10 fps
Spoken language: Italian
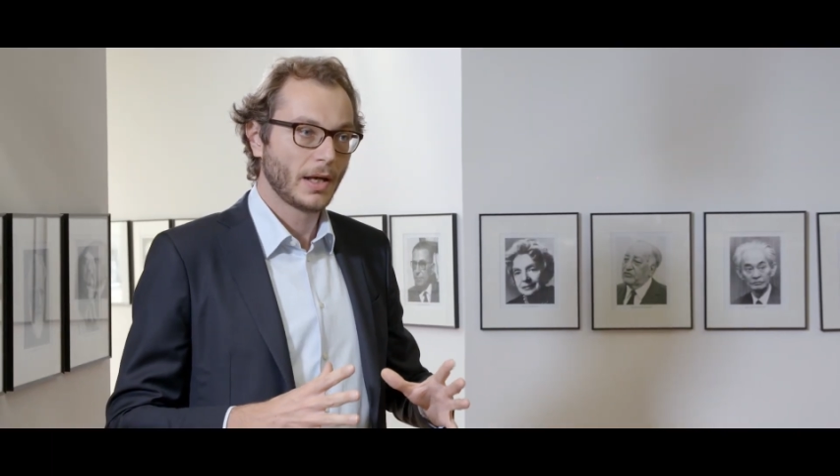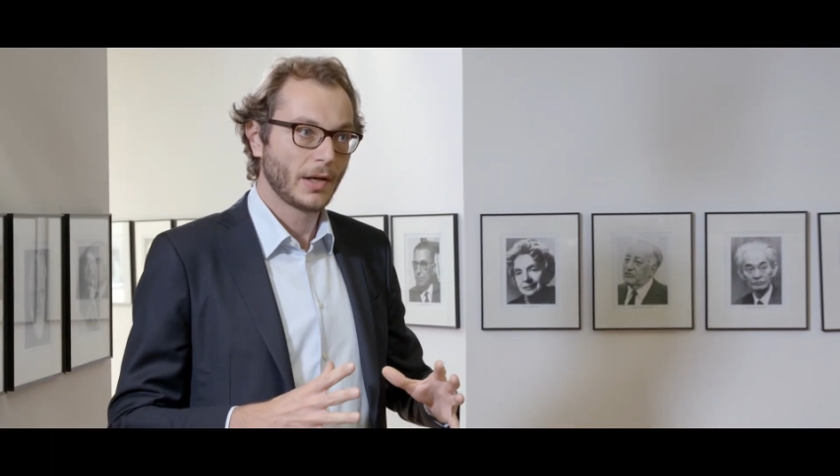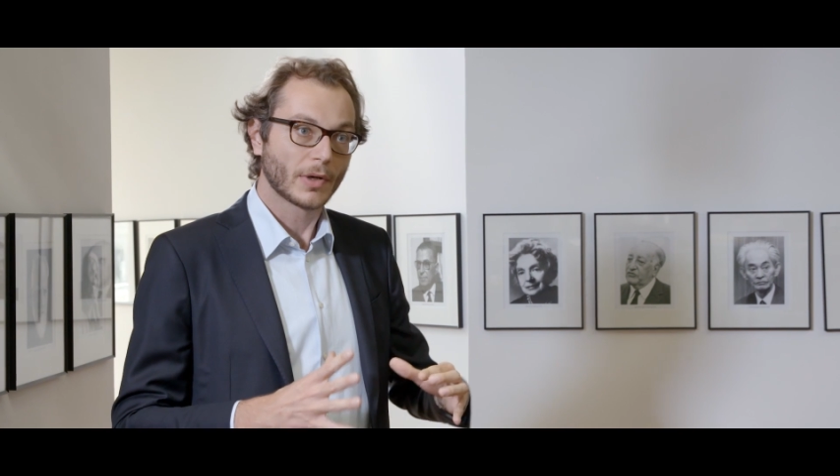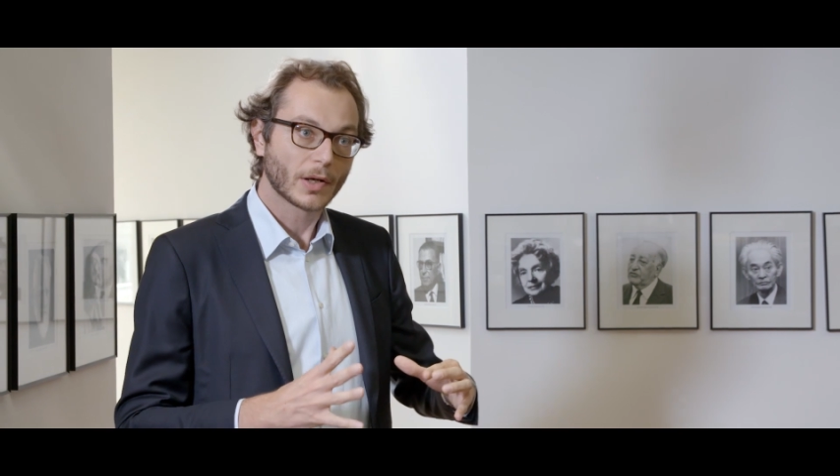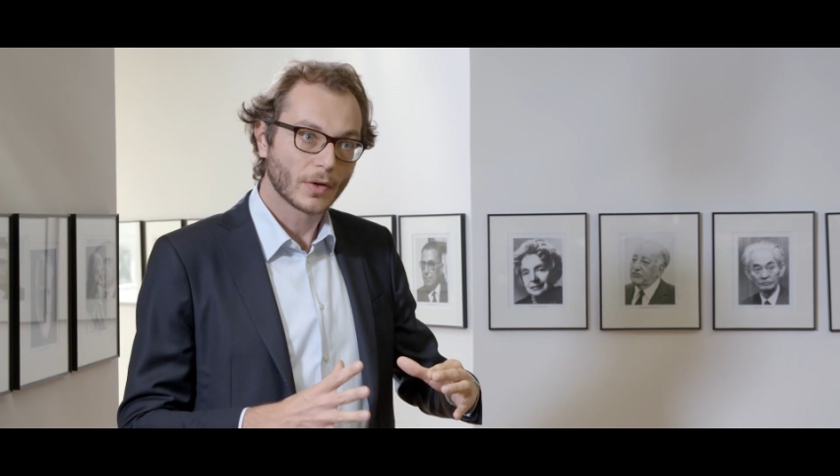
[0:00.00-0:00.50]

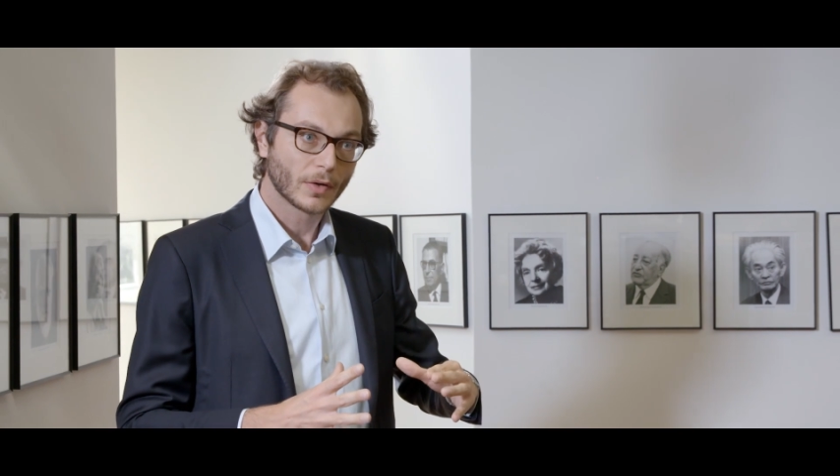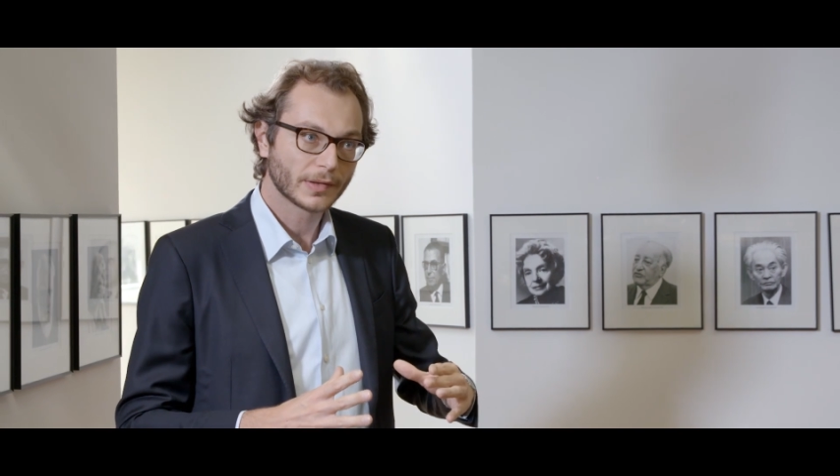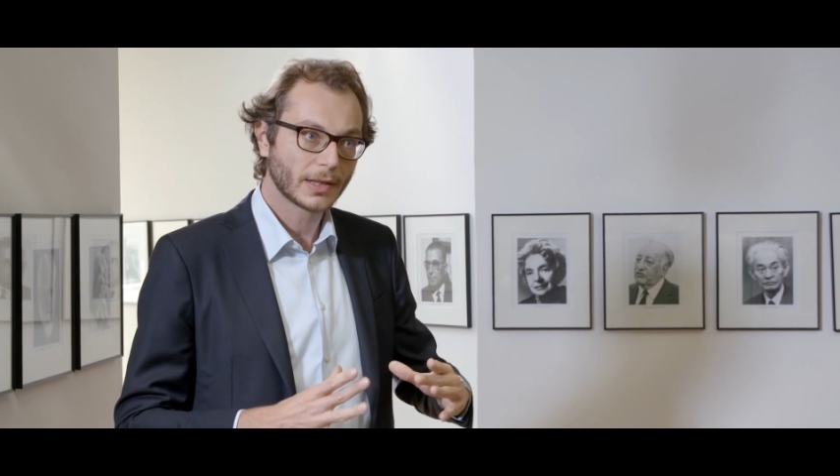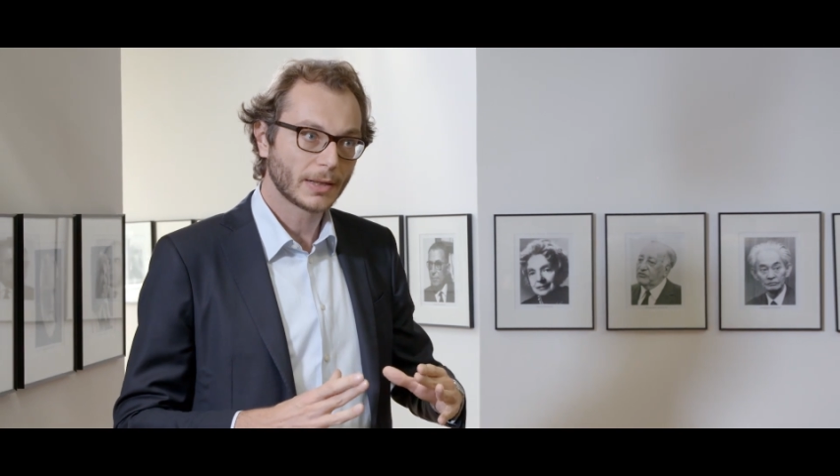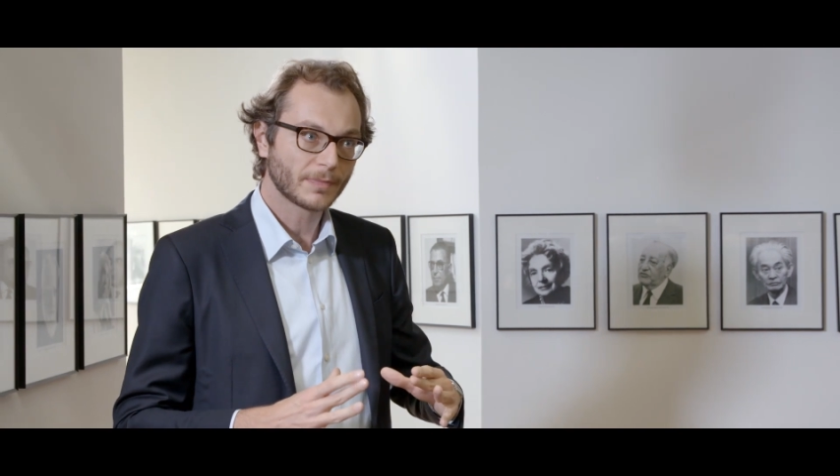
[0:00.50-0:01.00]
È una
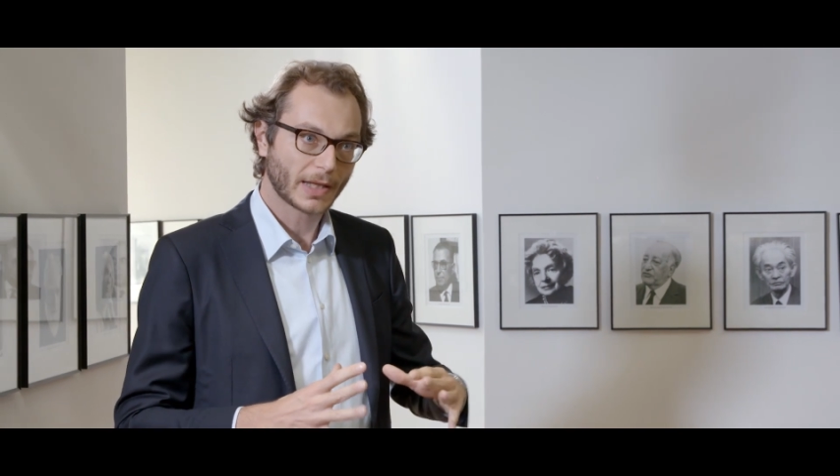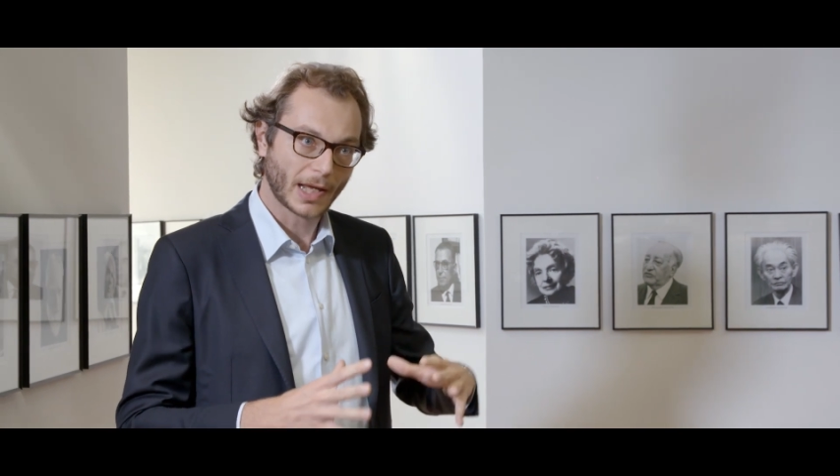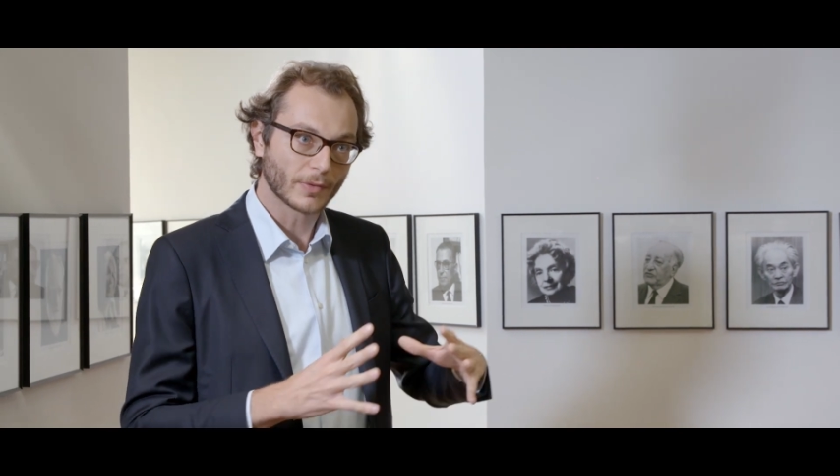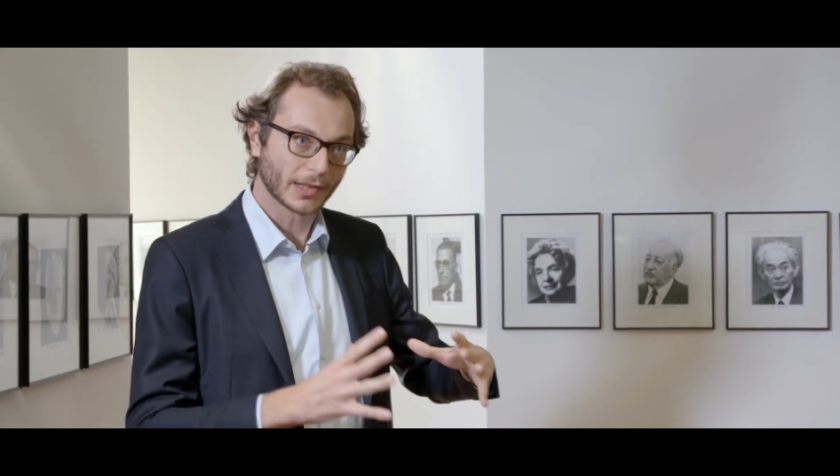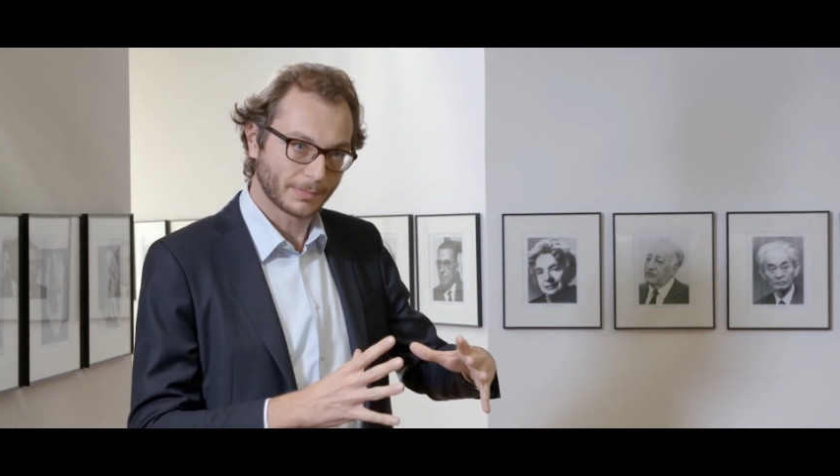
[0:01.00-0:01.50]
cosa
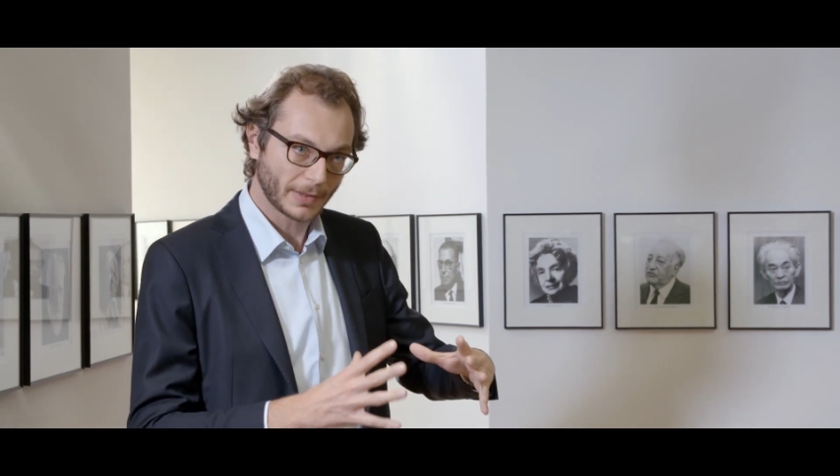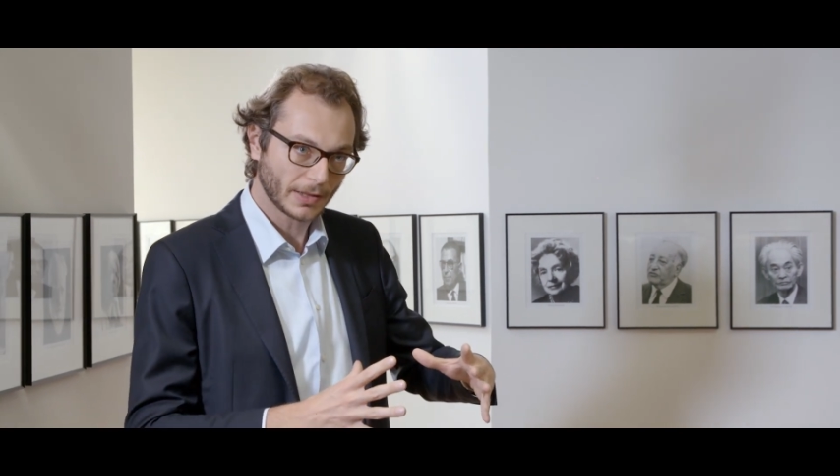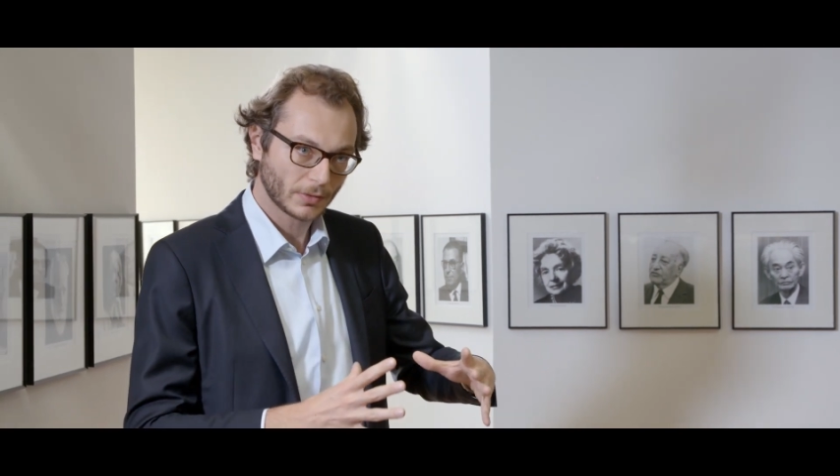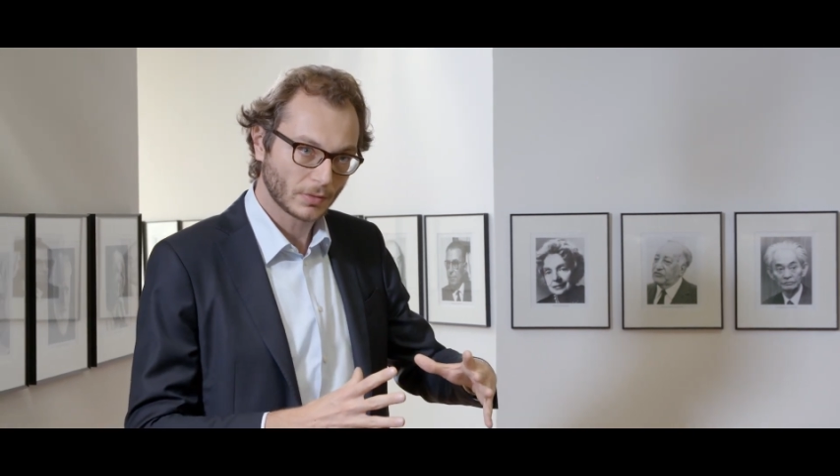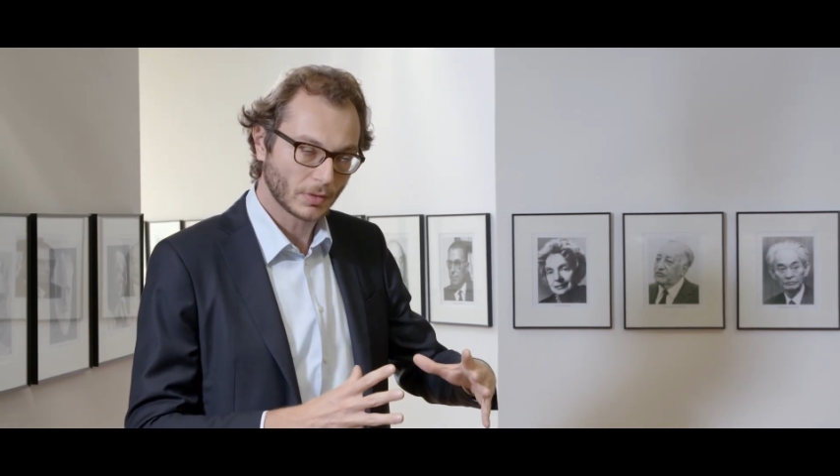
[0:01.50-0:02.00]
che ha un
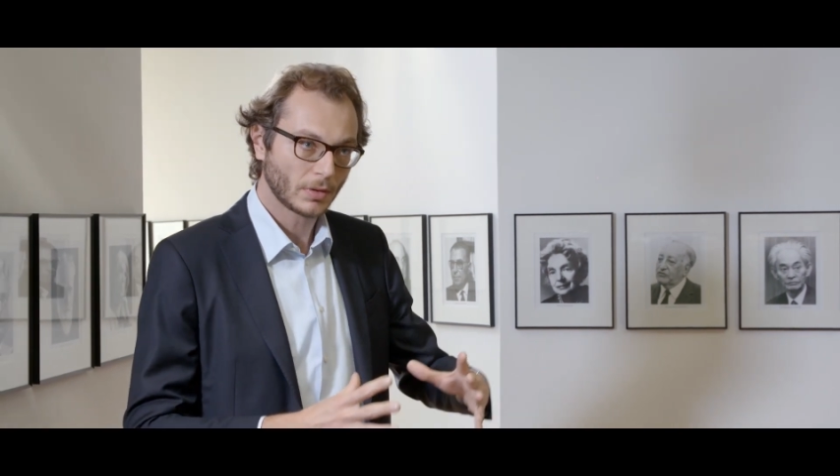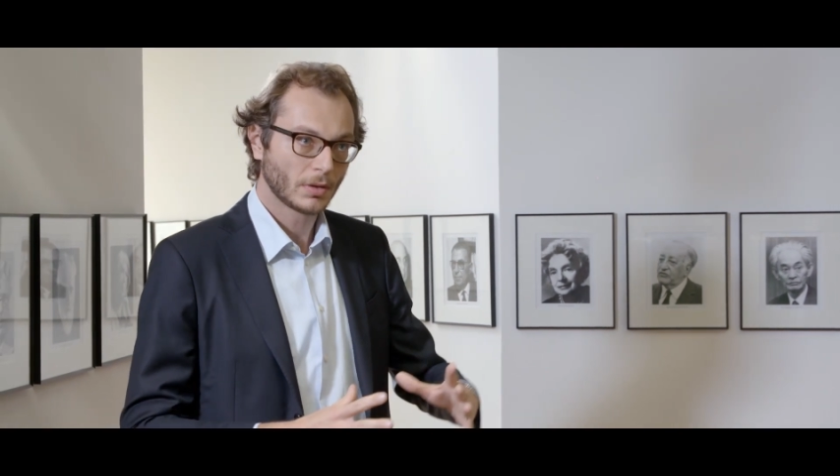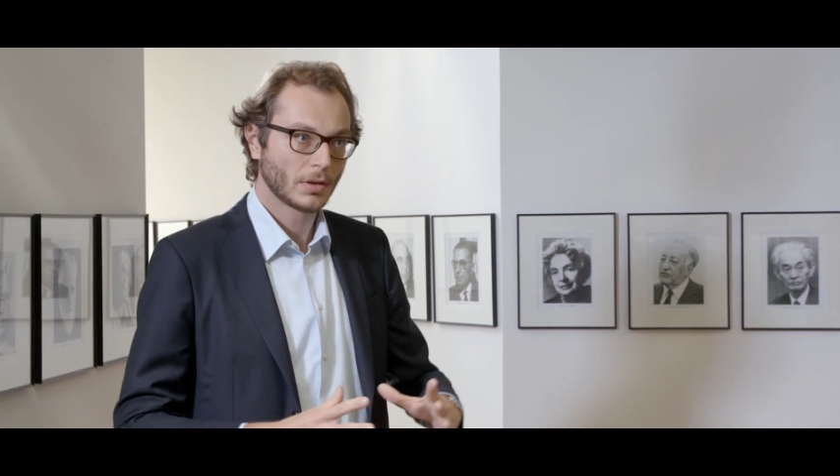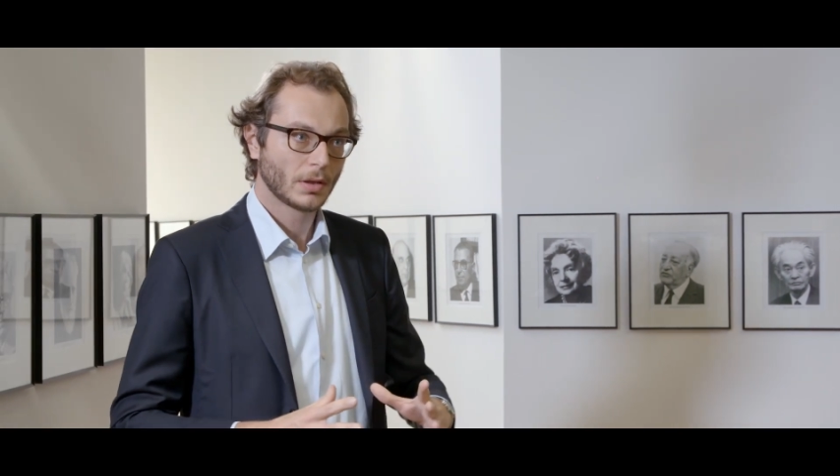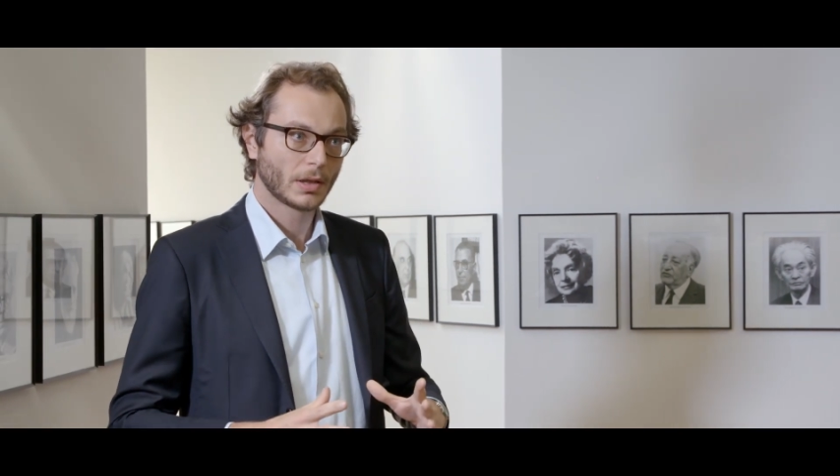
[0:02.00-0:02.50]
aspetto,